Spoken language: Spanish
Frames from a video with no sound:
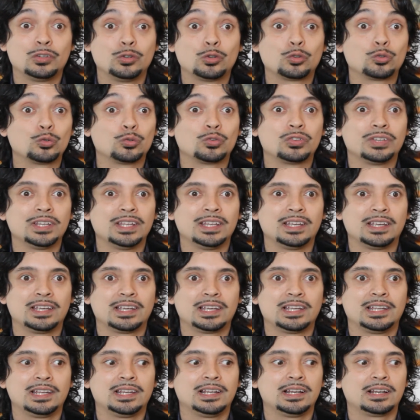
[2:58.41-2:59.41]
no sucede, en
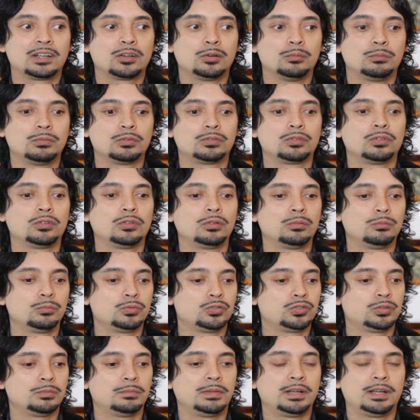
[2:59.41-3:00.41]
general, como todo
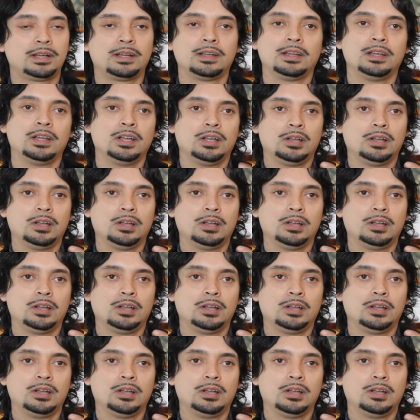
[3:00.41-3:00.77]
mucho más,